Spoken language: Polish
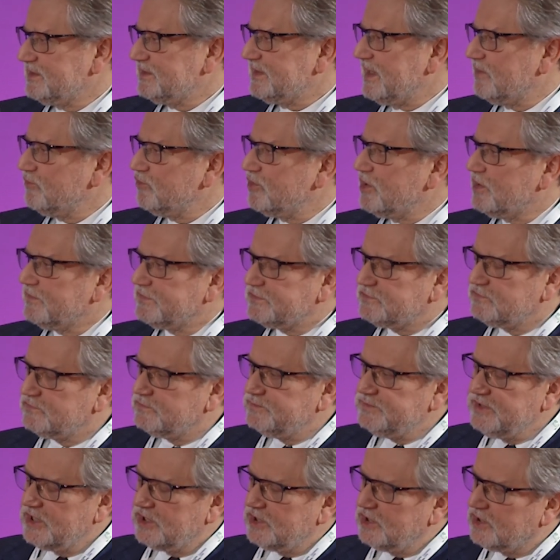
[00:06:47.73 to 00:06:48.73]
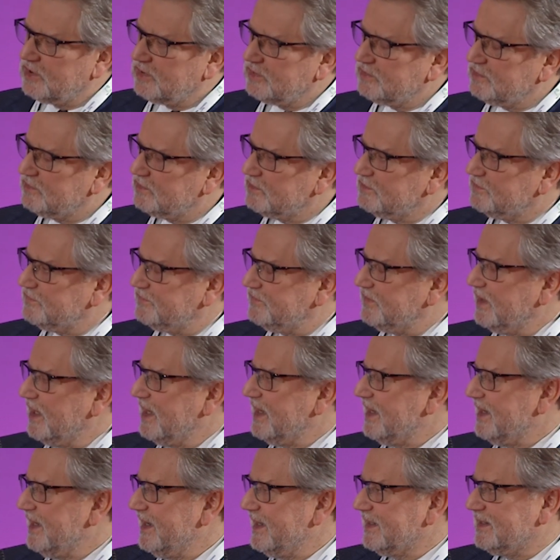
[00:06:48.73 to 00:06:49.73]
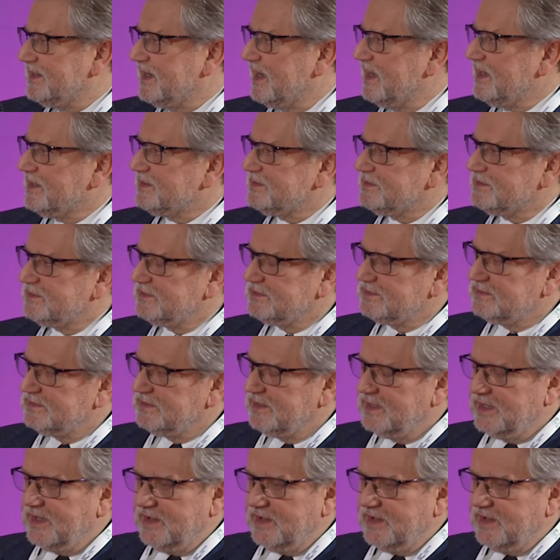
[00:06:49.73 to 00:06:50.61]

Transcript: naukowców, biologów, lekarzy,